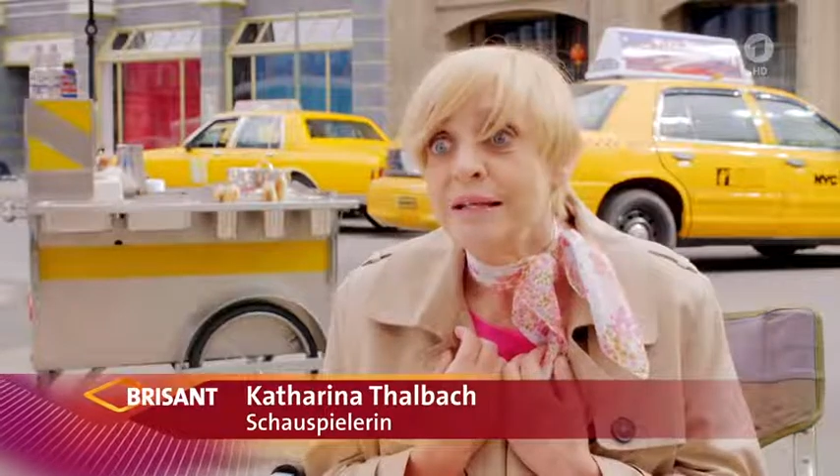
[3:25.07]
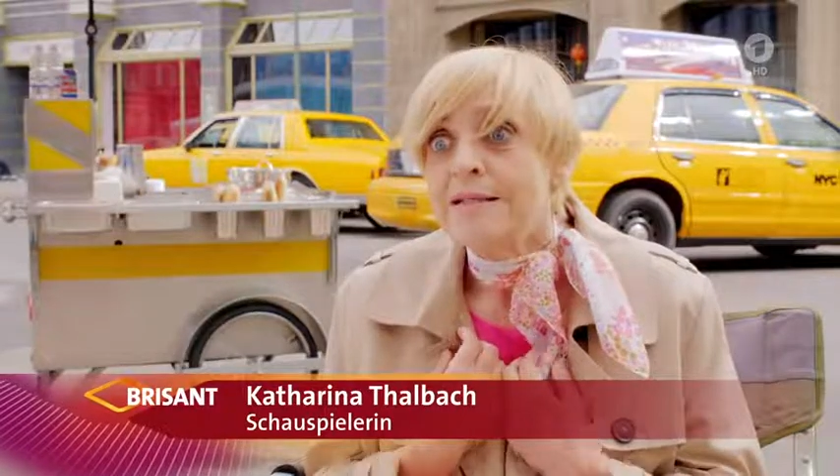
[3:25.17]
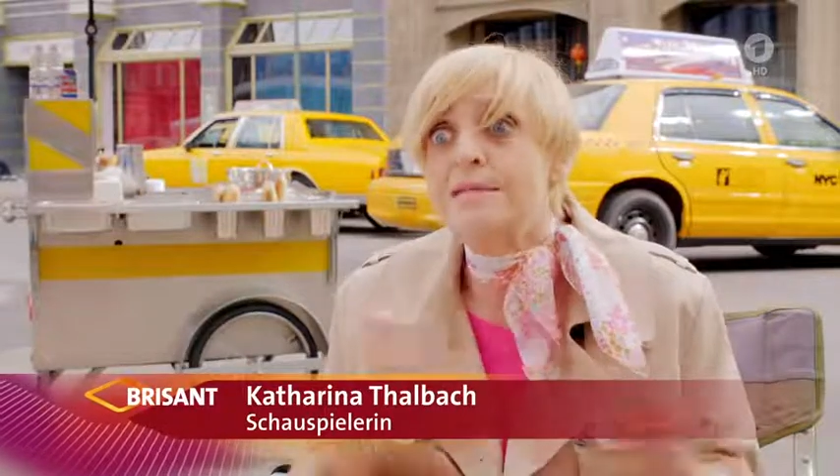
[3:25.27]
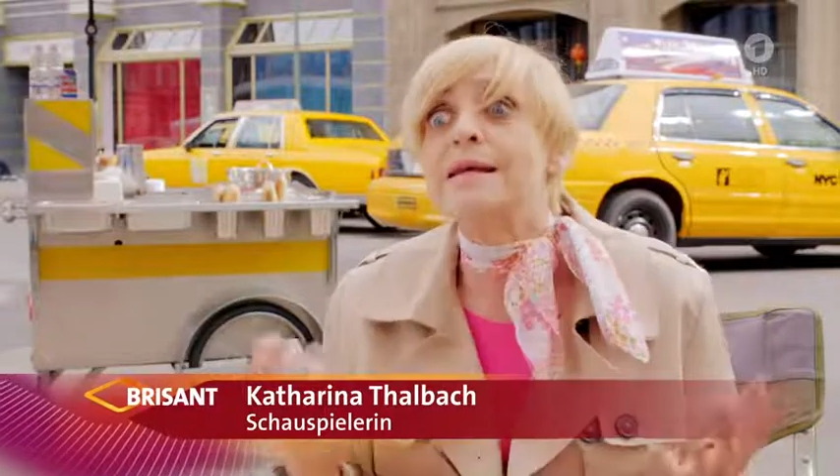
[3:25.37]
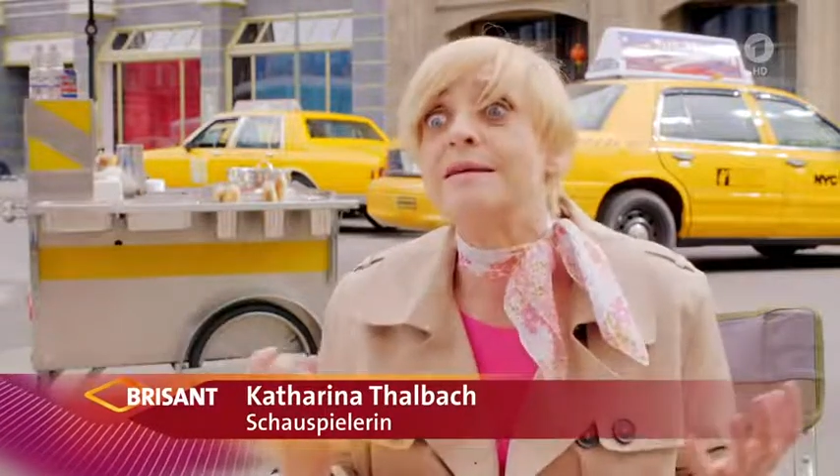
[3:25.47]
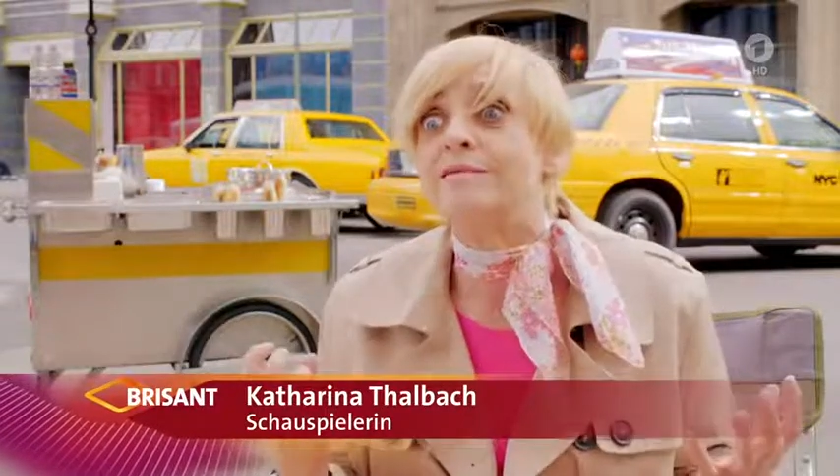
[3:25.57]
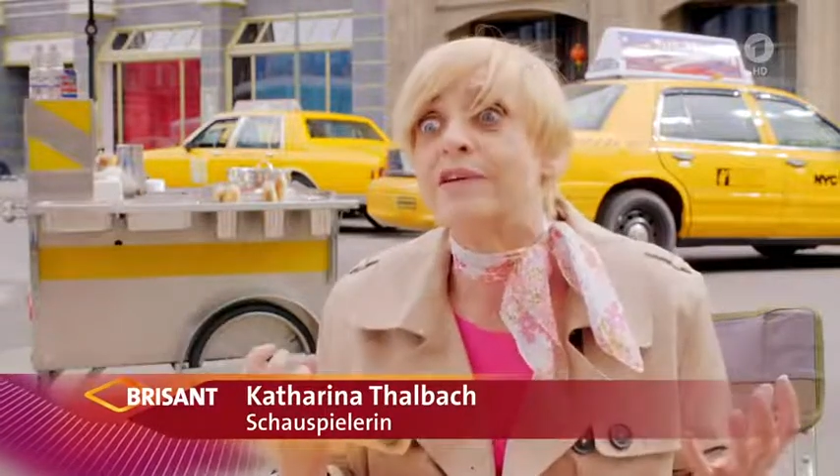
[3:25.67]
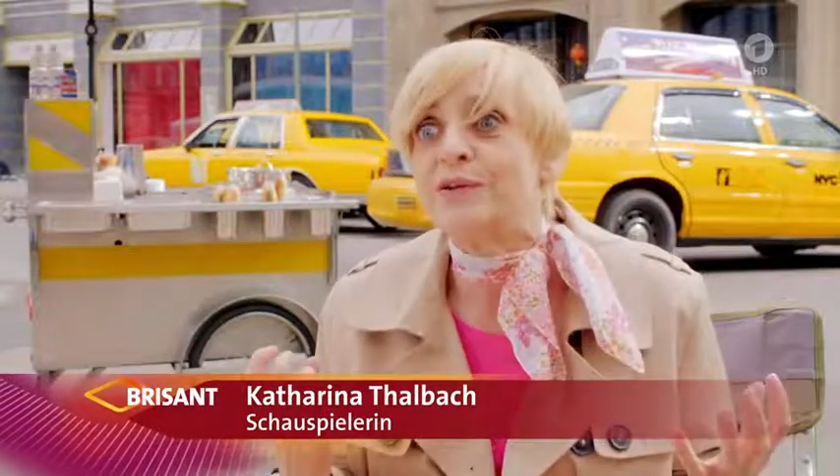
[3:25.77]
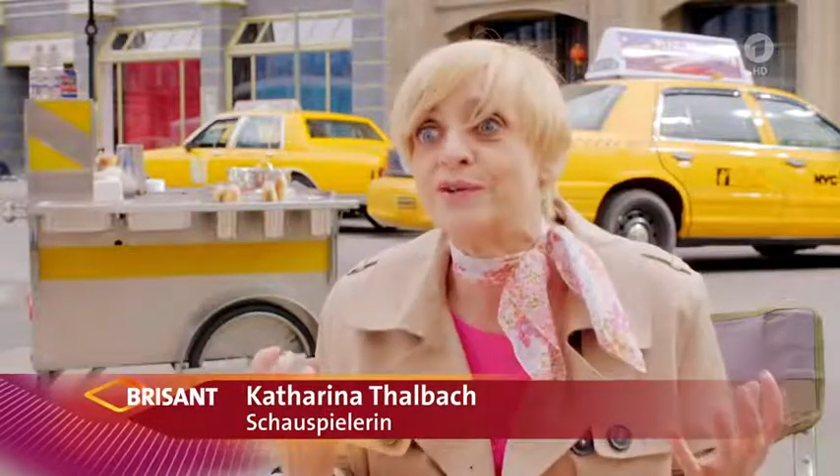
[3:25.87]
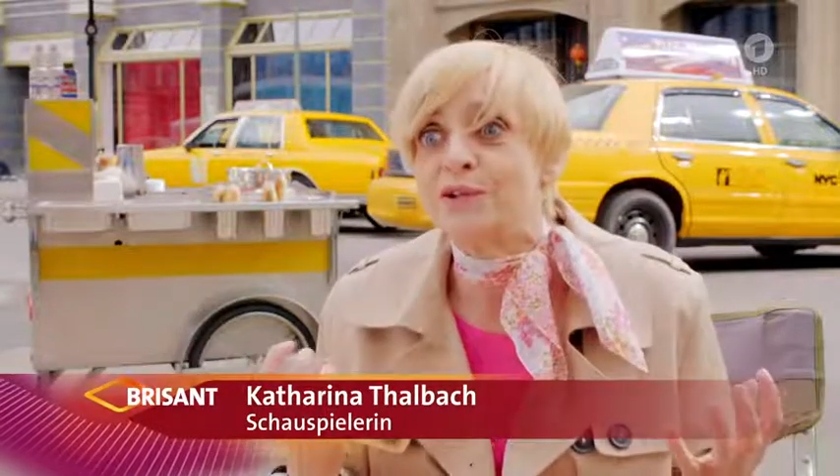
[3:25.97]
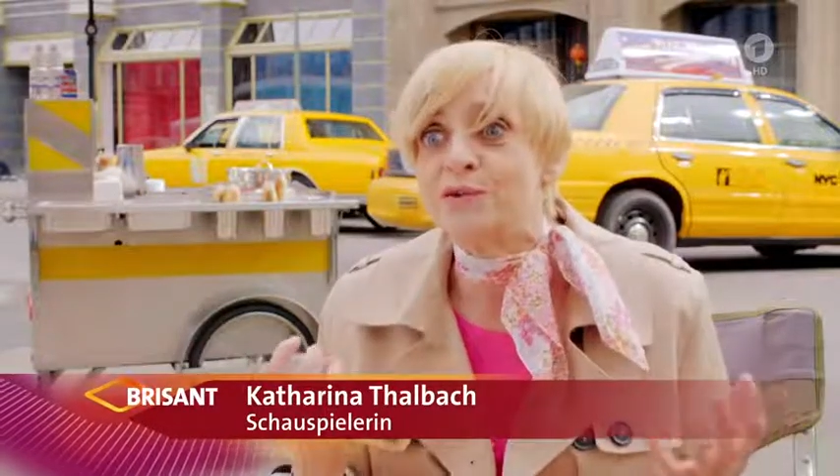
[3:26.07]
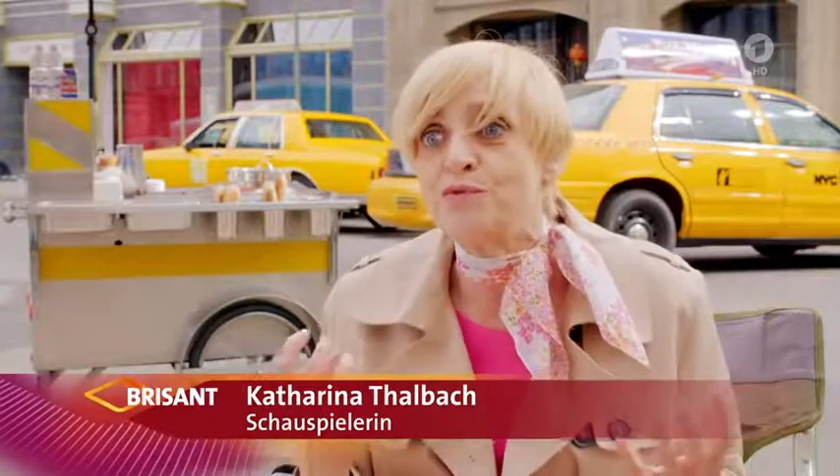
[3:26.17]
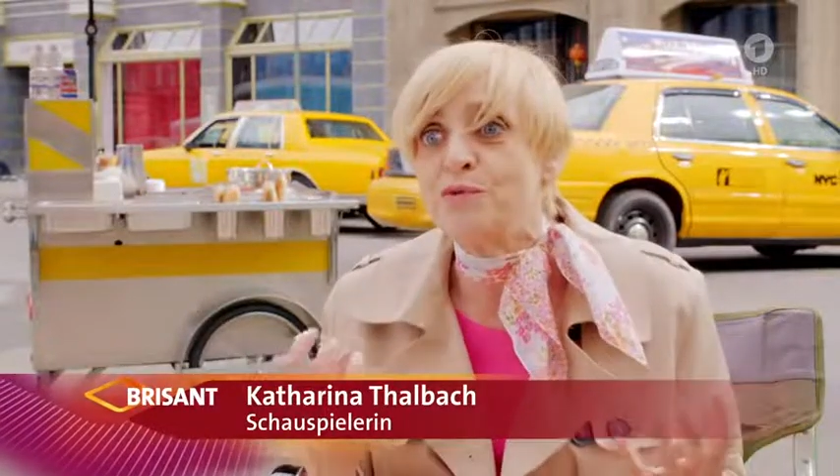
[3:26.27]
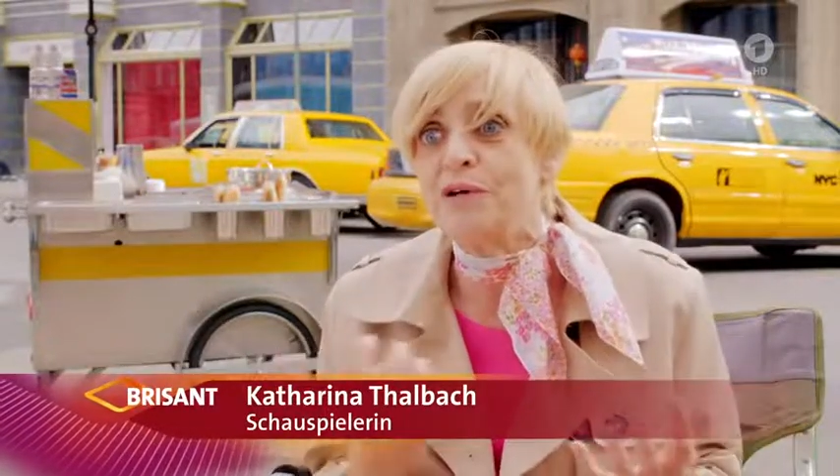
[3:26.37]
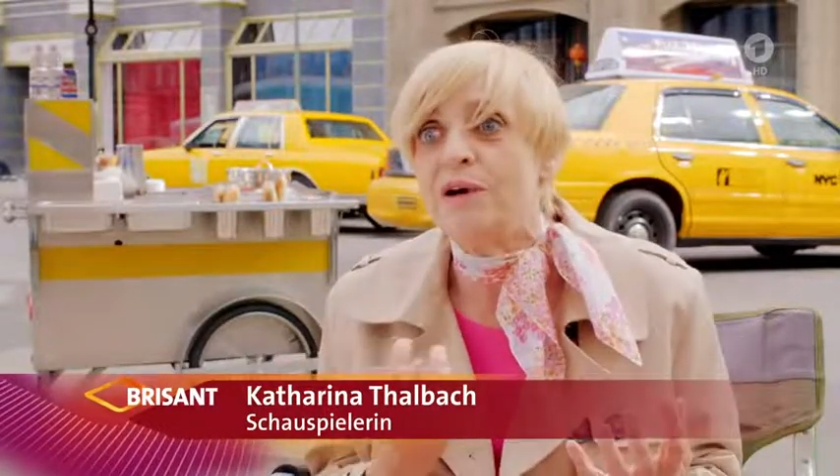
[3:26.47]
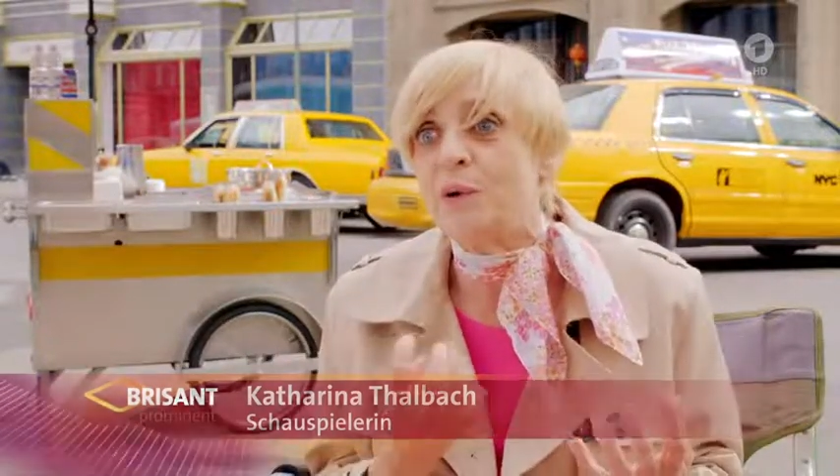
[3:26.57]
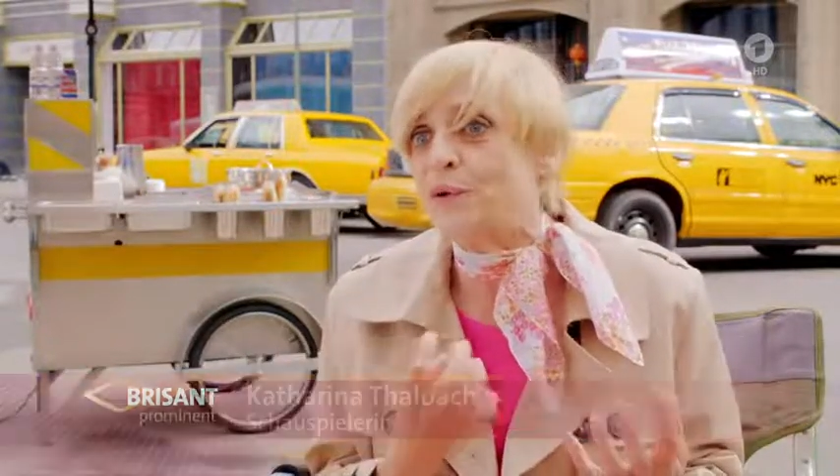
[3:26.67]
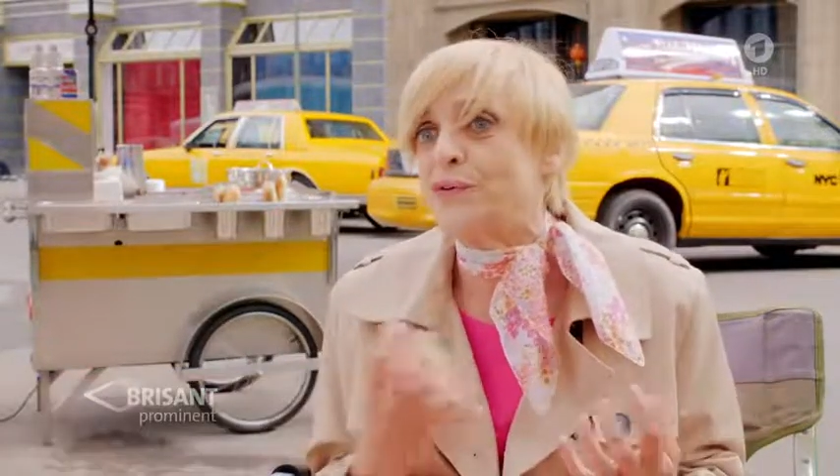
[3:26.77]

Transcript: singen wir unsere Gefühle raus